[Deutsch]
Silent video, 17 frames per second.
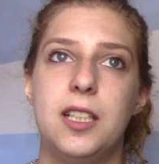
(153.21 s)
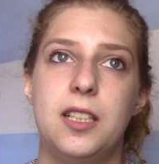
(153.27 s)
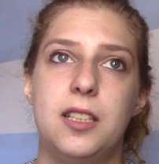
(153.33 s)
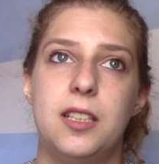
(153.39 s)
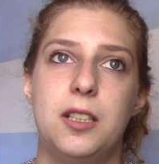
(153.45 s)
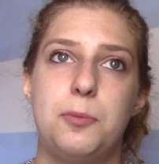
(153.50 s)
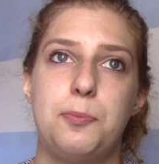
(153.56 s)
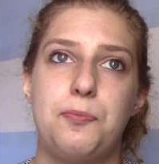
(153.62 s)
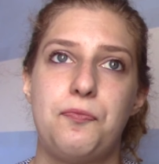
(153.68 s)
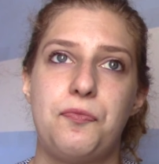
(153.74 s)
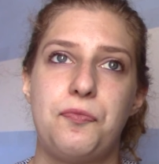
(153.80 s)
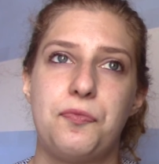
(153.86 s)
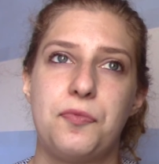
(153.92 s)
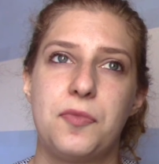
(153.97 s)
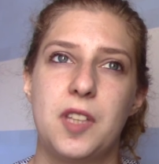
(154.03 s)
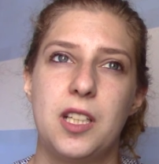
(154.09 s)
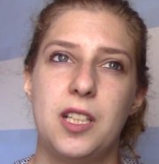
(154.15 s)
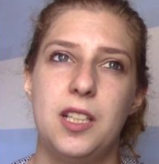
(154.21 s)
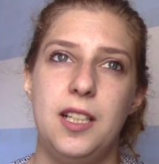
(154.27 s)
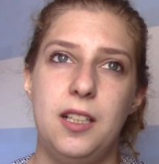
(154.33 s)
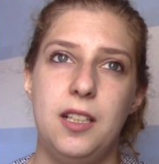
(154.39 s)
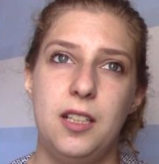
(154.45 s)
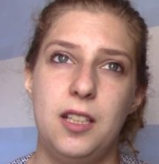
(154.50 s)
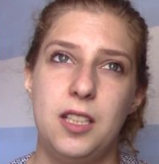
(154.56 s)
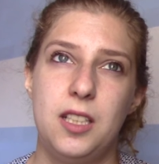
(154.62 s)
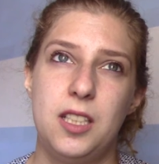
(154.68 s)
Ähm, äh,
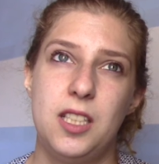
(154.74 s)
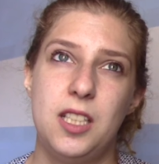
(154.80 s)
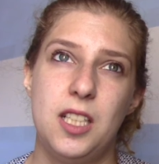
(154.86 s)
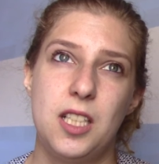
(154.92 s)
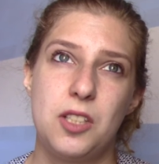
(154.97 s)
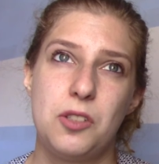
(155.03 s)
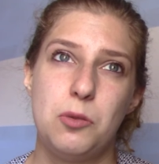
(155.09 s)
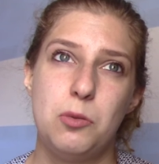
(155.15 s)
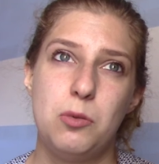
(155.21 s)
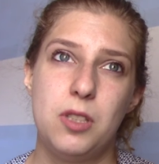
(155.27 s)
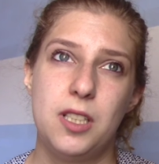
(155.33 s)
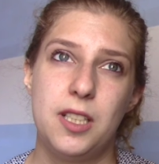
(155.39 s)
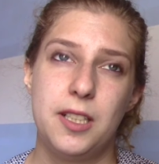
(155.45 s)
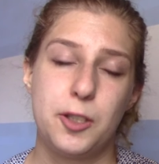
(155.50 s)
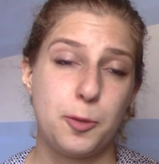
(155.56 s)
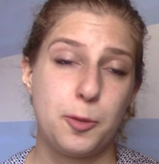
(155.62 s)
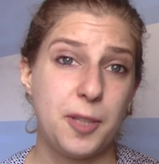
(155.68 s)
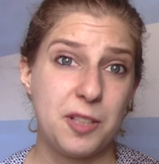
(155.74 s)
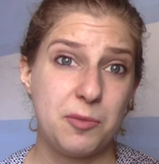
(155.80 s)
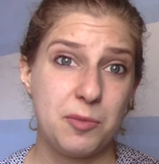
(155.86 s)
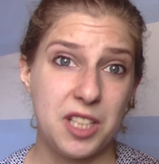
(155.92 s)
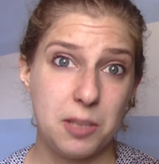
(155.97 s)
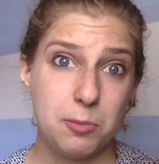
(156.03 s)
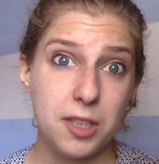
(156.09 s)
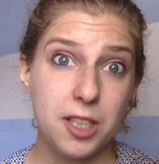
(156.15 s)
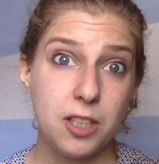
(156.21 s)
die Natur entspannt
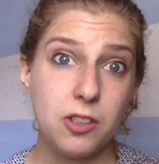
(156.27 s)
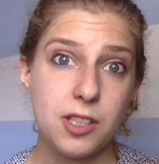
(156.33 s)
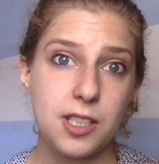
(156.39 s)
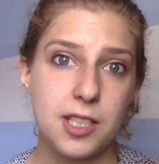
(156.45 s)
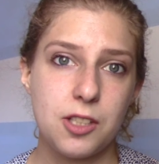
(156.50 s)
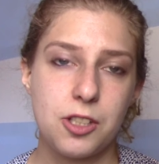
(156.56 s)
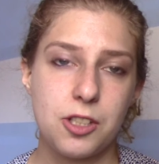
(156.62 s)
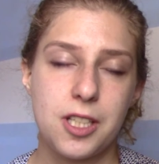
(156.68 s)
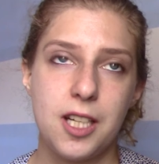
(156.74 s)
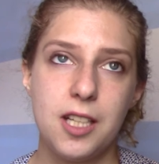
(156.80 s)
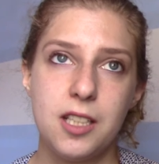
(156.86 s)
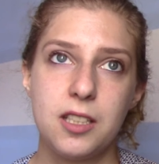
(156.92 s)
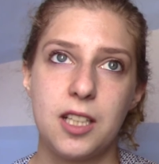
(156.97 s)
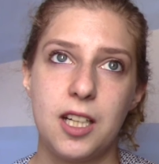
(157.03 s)
mich immer noch sehr stark,